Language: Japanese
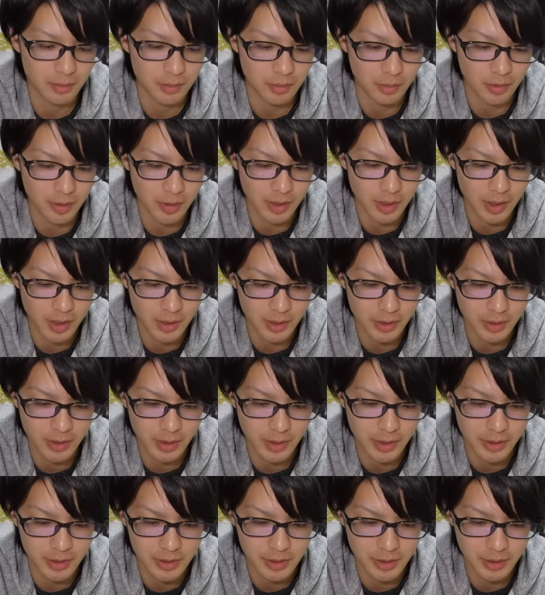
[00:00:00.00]
これガンガン
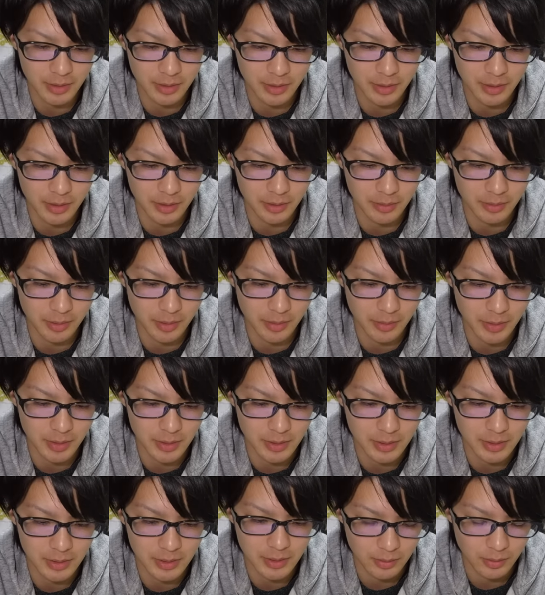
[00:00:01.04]
入れちゃいたいと思いま
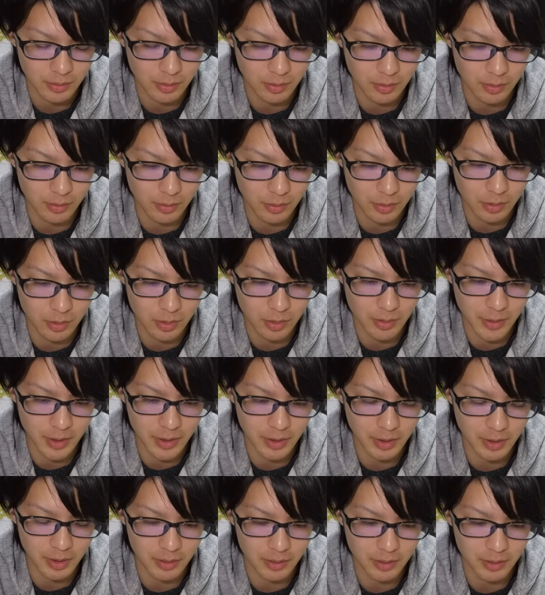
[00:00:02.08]
す。お、もうごま
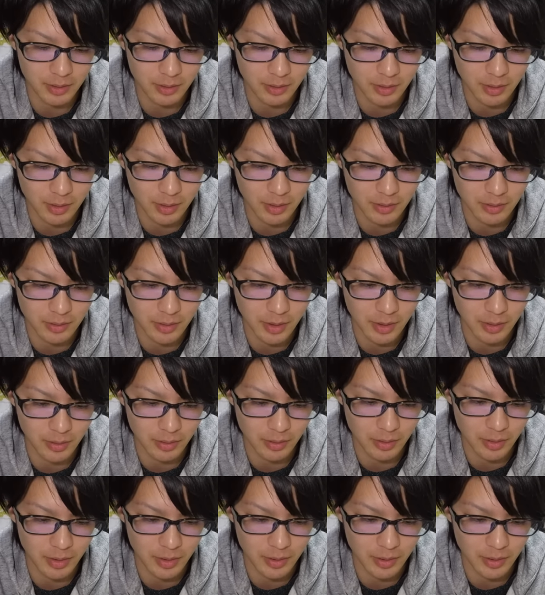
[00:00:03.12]
で上が、上がるね、こ